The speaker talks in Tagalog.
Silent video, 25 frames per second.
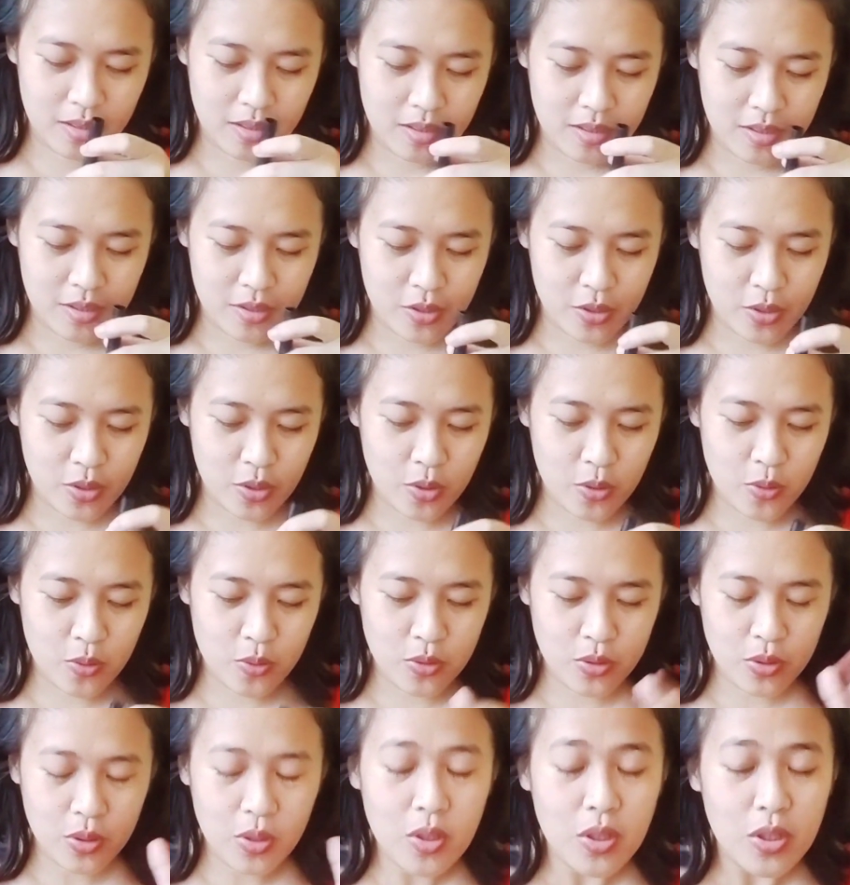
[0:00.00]
So,
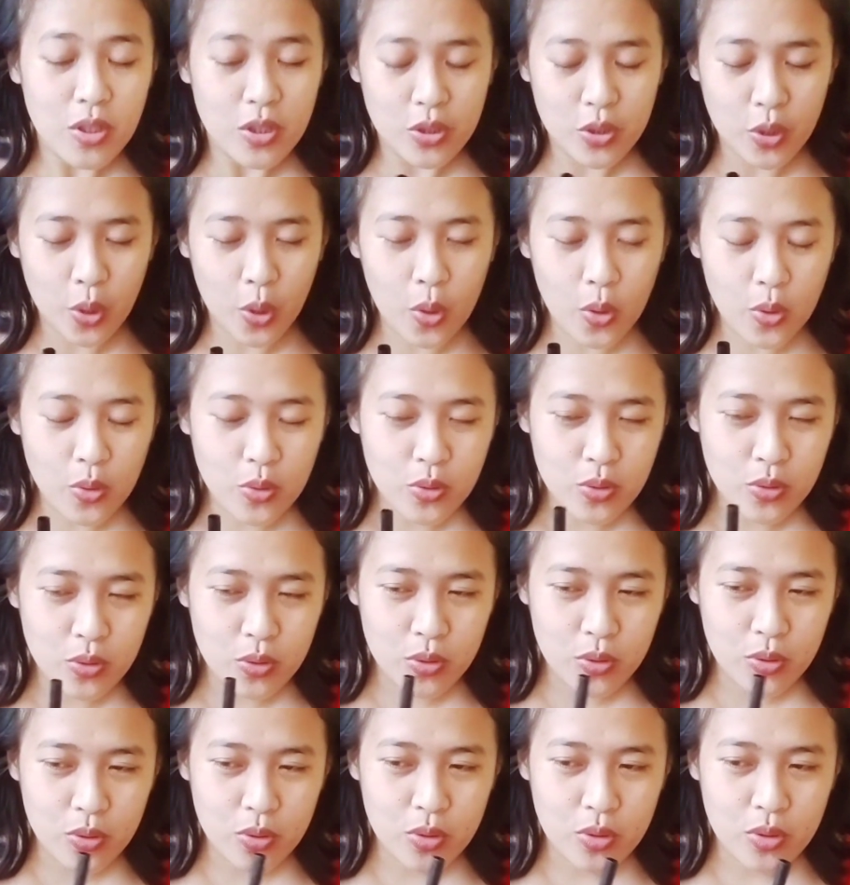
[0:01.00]
don't
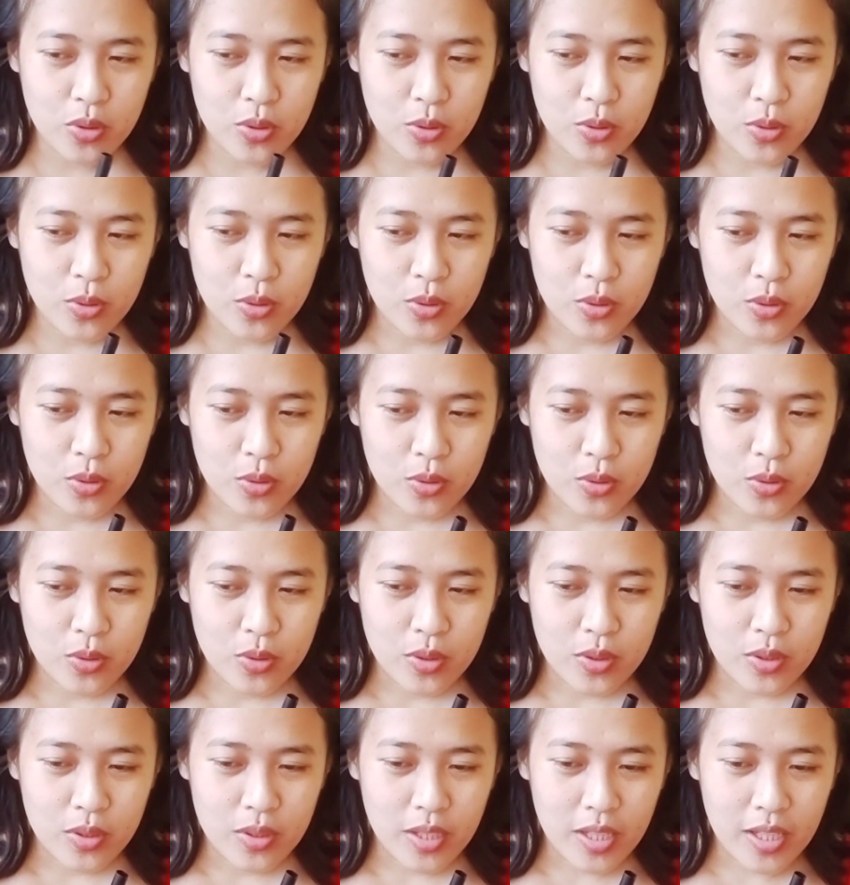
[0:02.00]

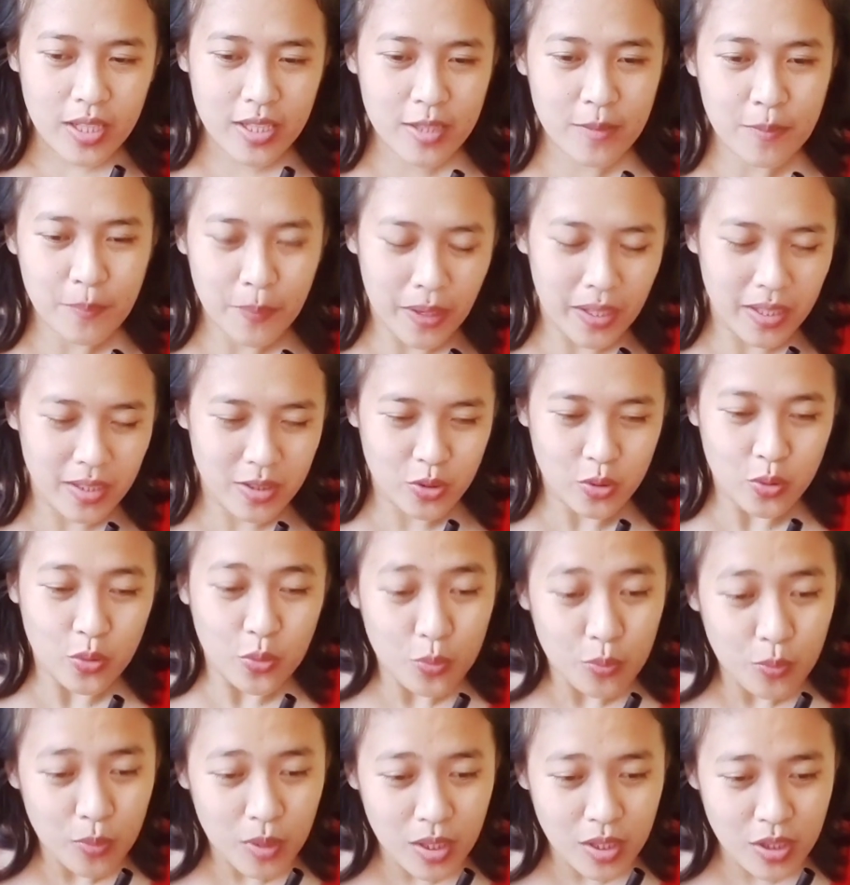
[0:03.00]
expect too
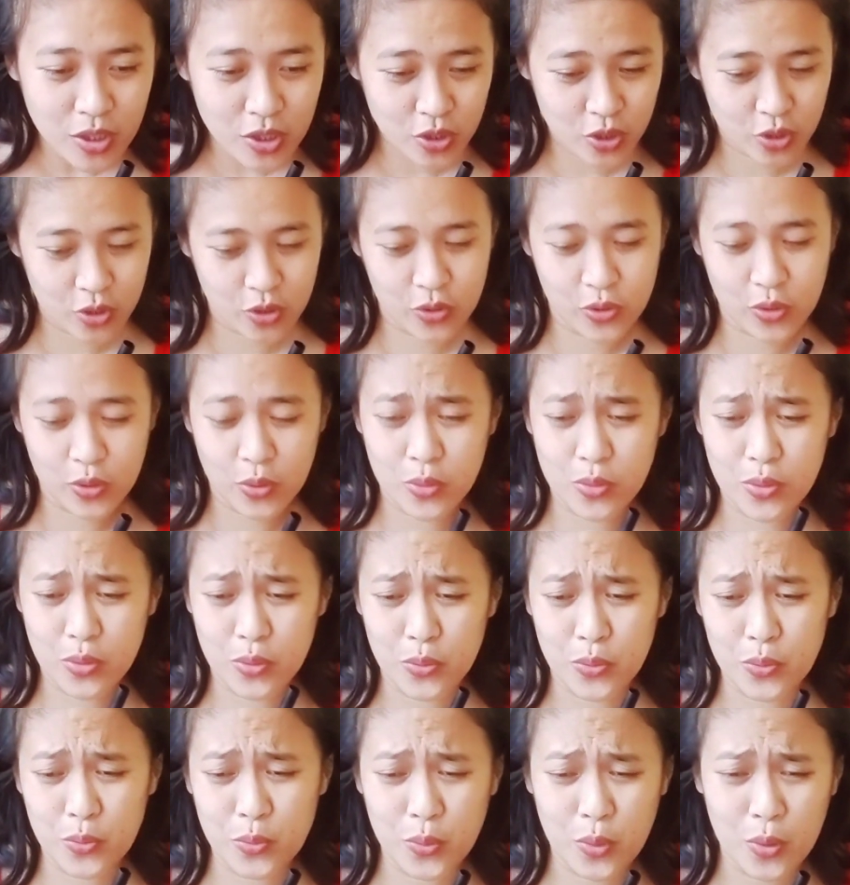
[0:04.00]
much so you
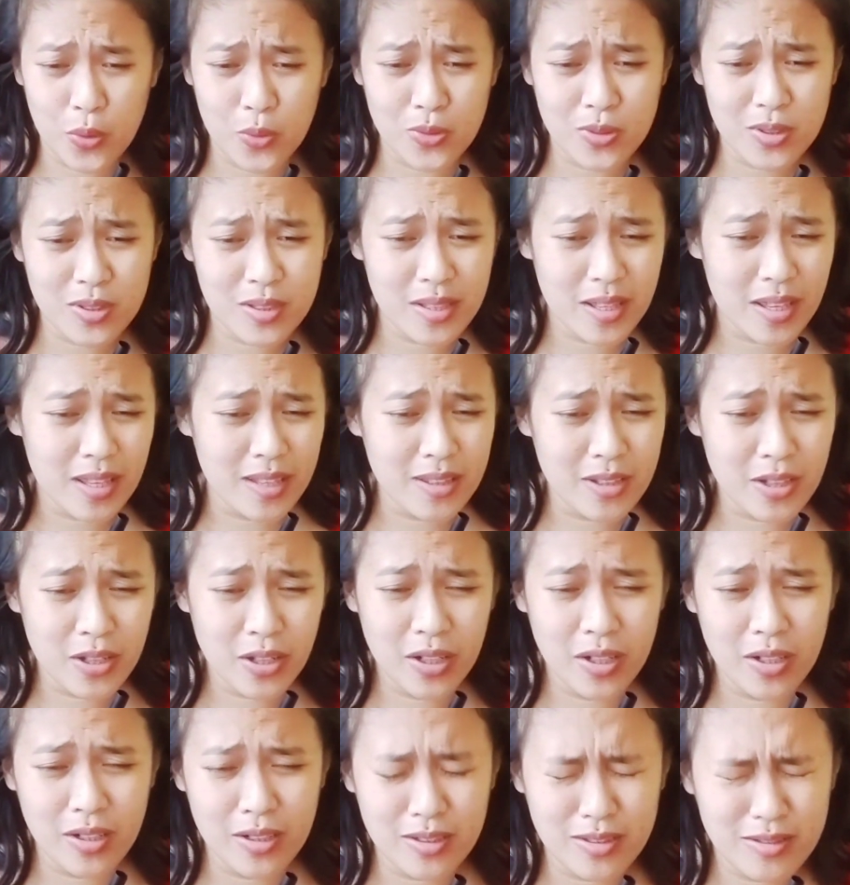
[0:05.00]
won't get
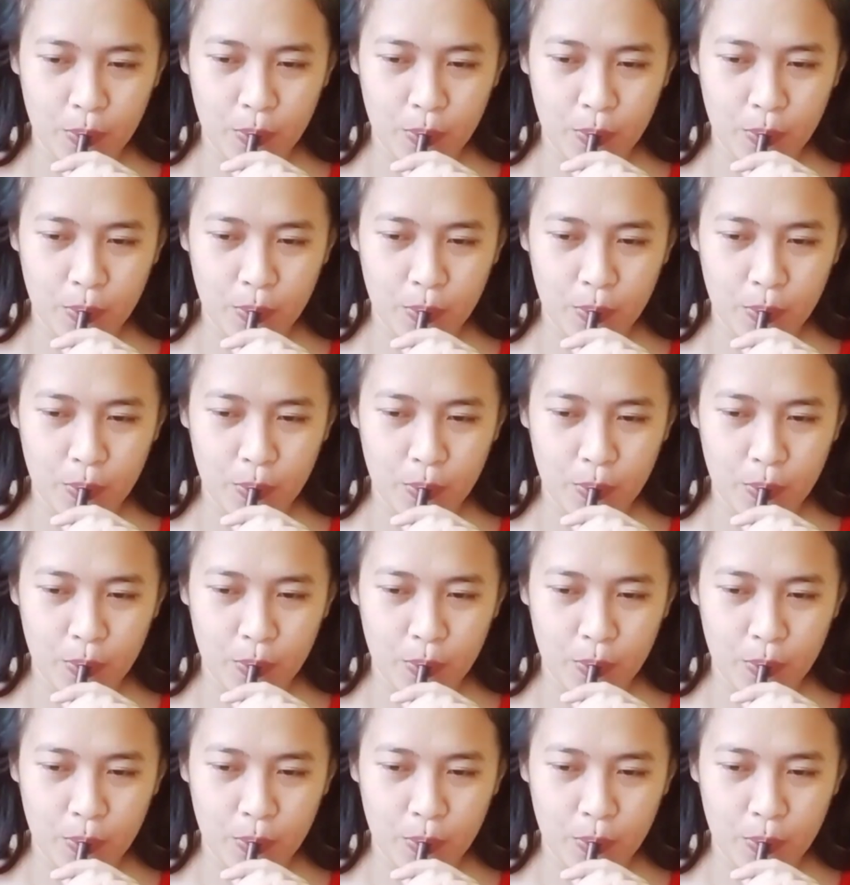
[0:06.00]
hurt.